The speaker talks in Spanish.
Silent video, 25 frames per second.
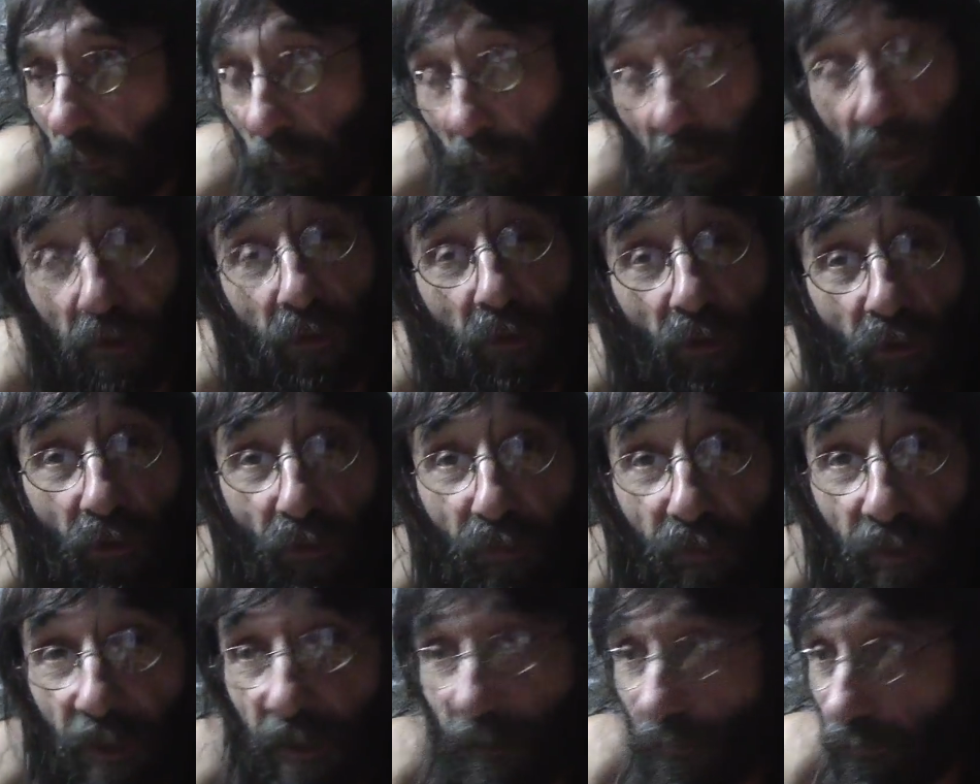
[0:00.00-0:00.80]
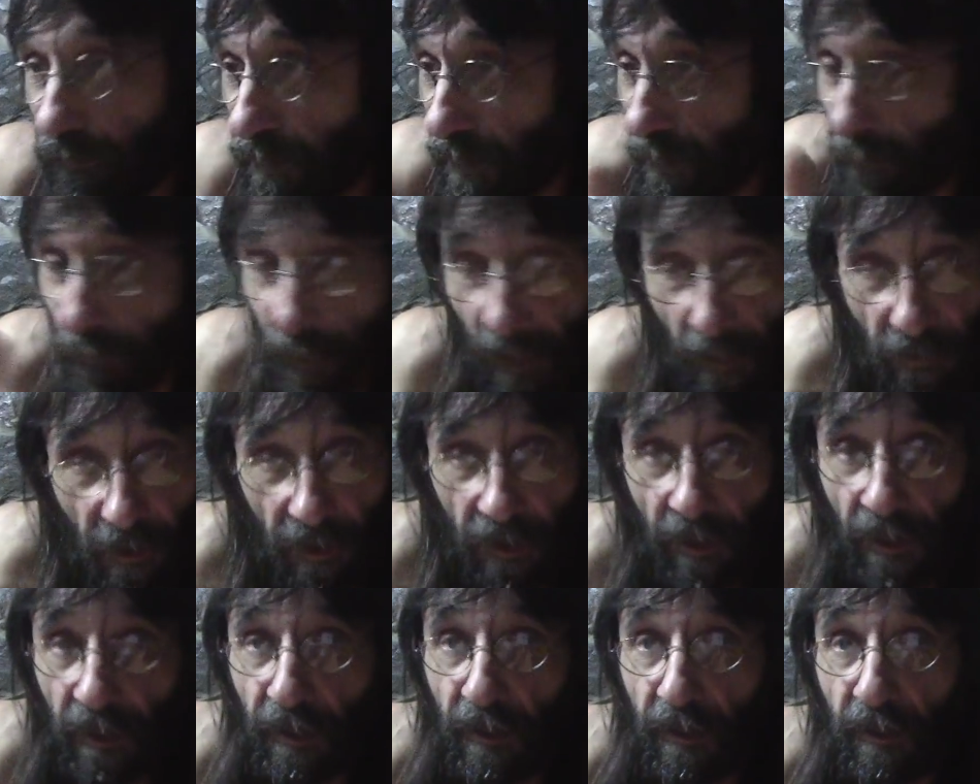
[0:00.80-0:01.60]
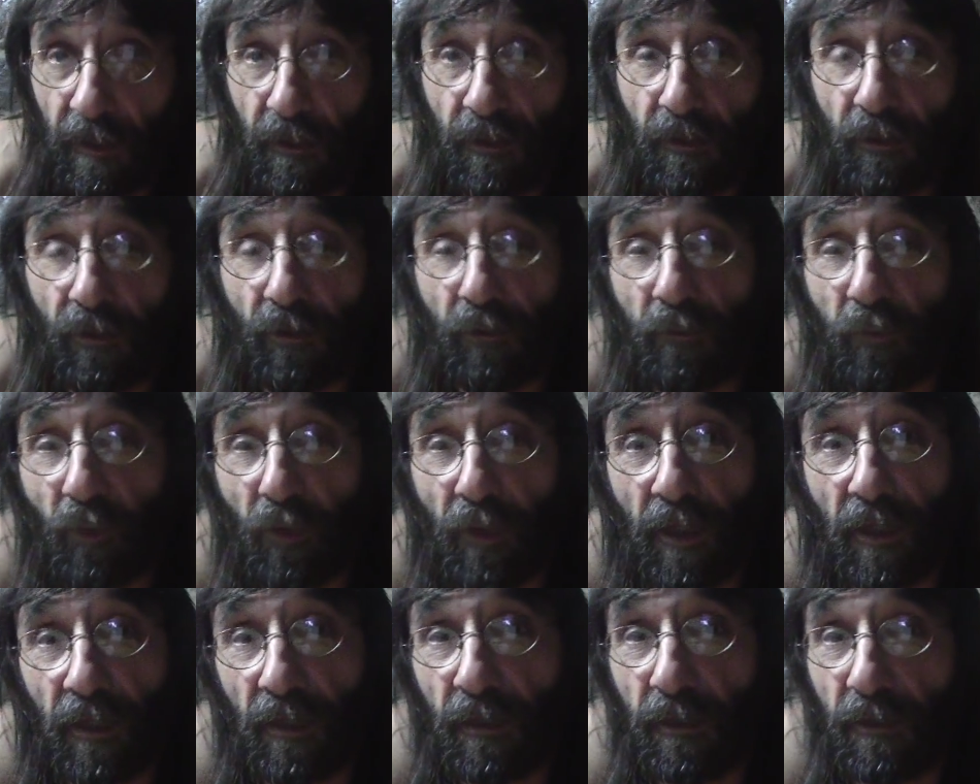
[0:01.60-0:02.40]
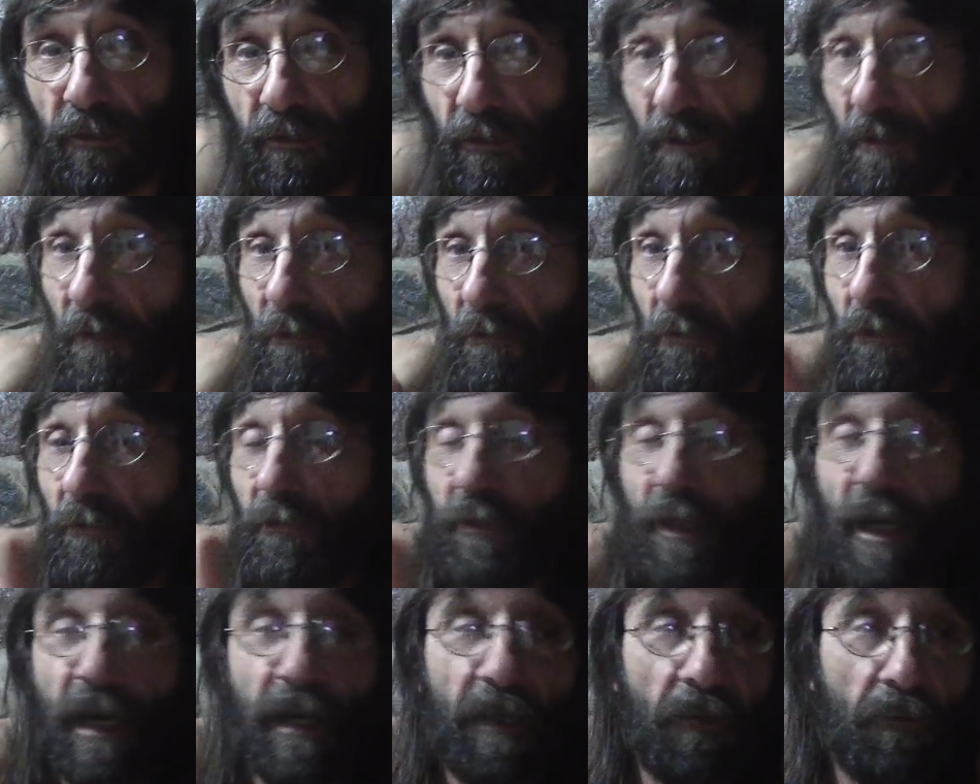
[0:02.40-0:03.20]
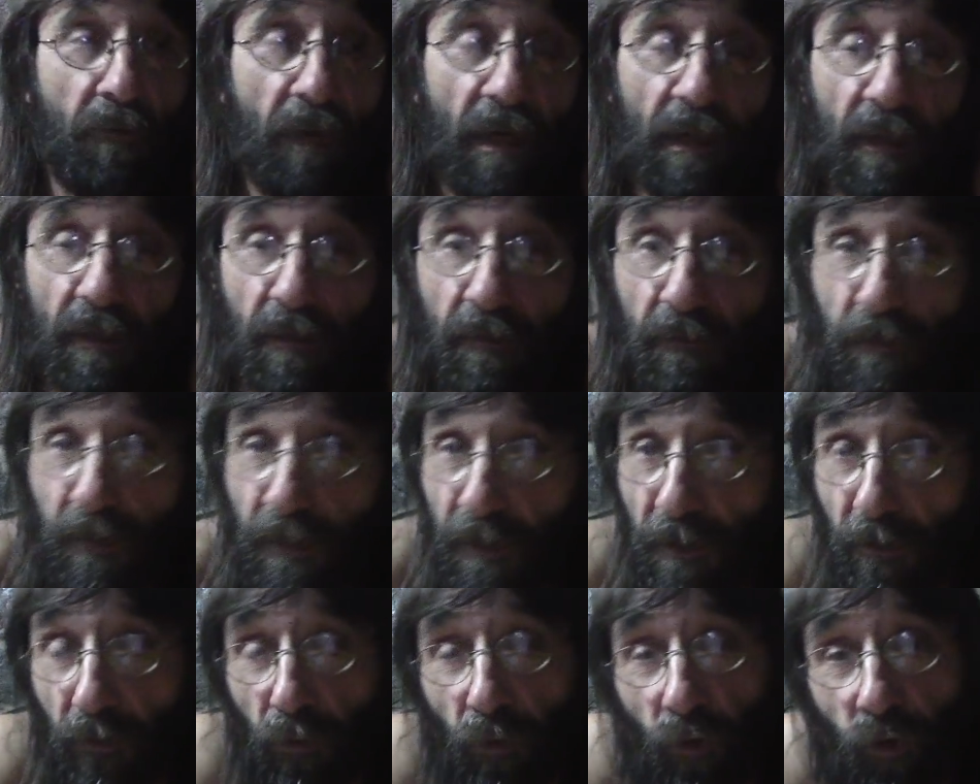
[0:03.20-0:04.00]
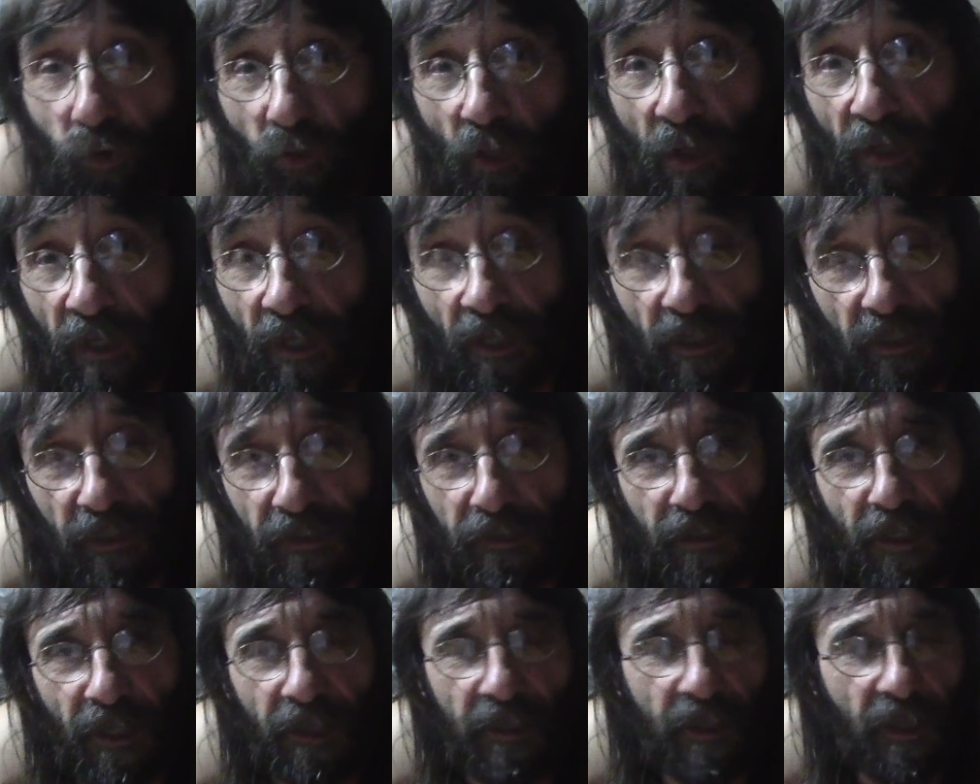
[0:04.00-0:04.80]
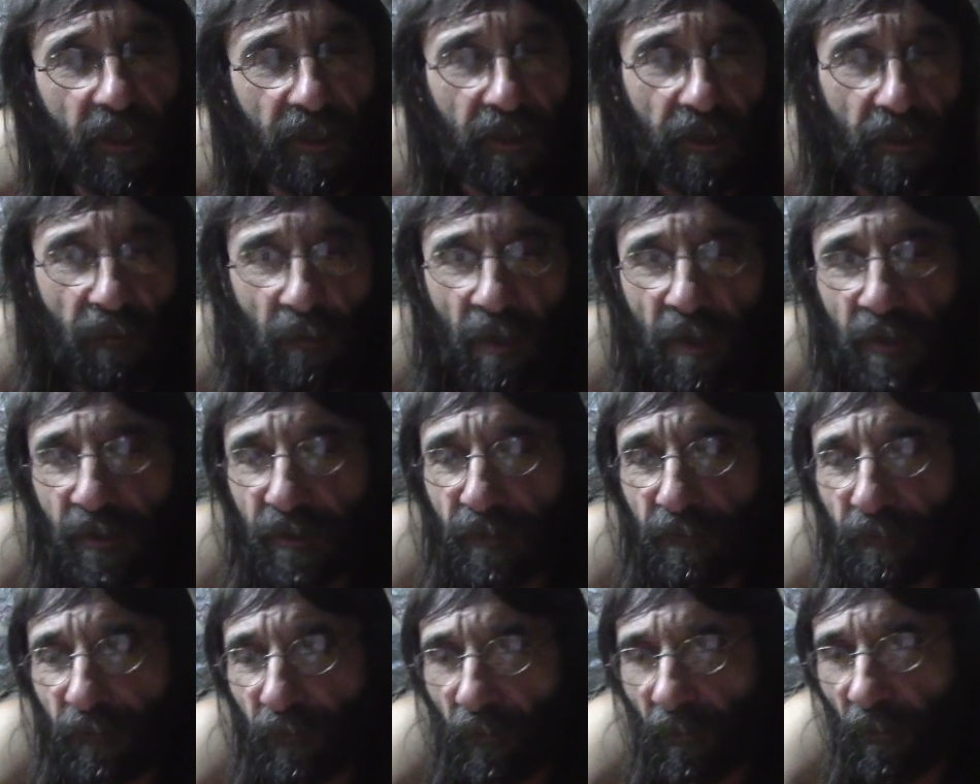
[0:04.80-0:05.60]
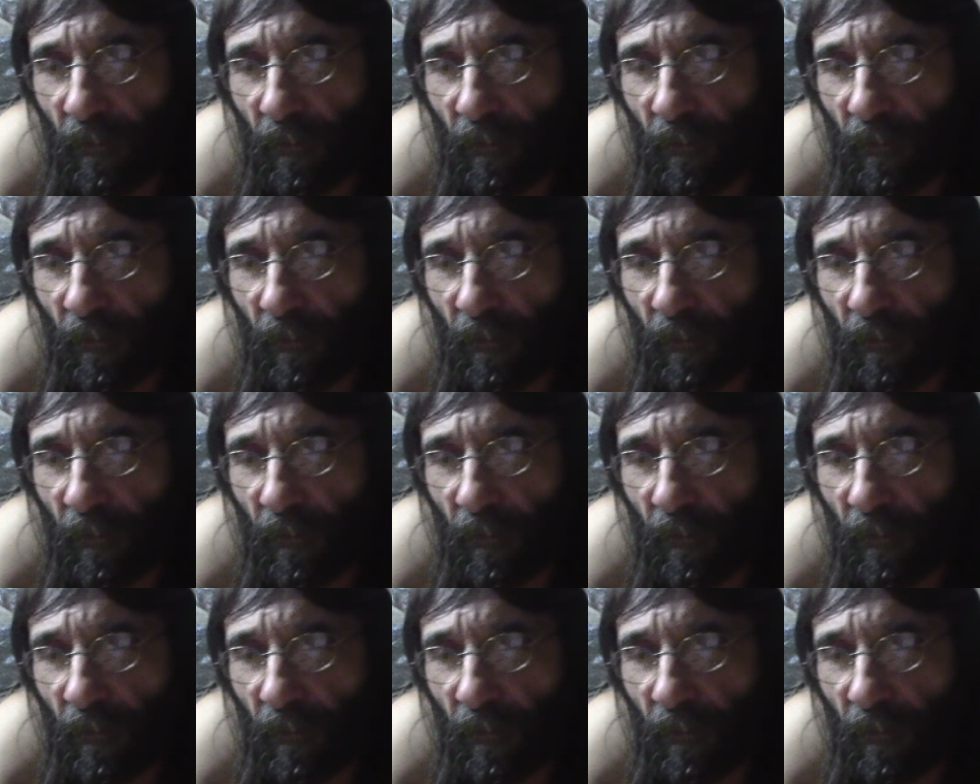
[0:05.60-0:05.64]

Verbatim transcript: cuento completo seguramente que lo podéis encontrar igual incluso aquí en internet y demás.